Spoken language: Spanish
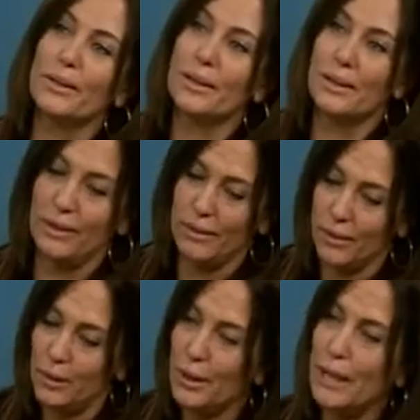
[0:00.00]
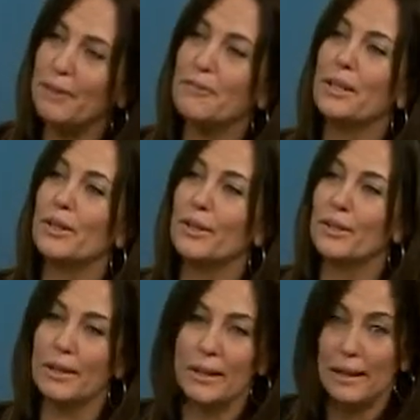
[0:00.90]
desde lo
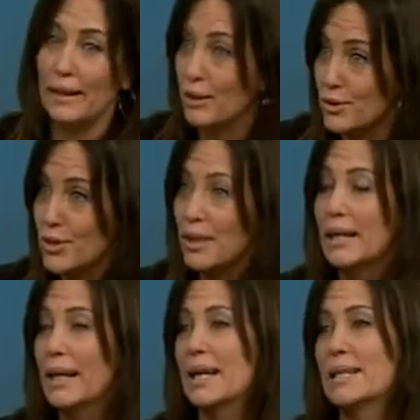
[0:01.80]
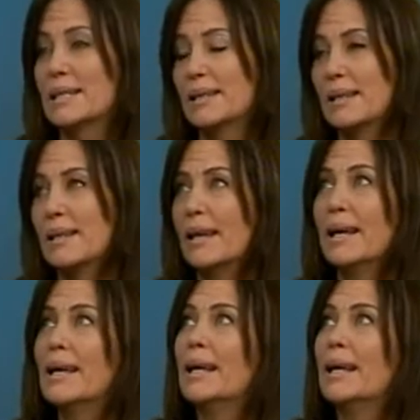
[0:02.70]
geográfico, desde la idiosincrasia, desde